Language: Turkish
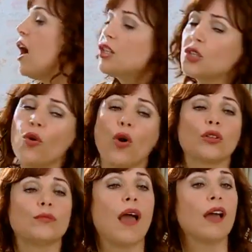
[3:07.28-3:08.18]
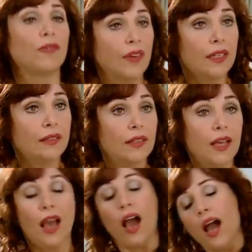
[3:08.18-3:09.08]
Aşık oldum ben Ferit.
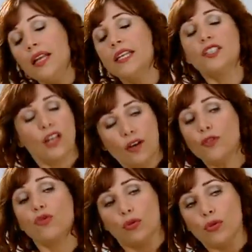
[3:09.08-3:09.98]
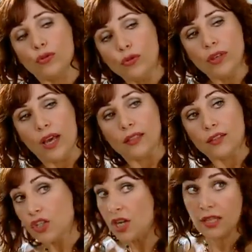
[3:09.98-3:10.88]
Hani geçen hafta soruyordun ya
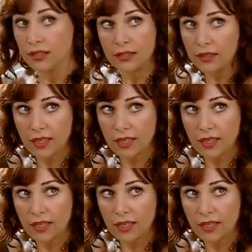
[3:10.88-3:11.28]
nişanlının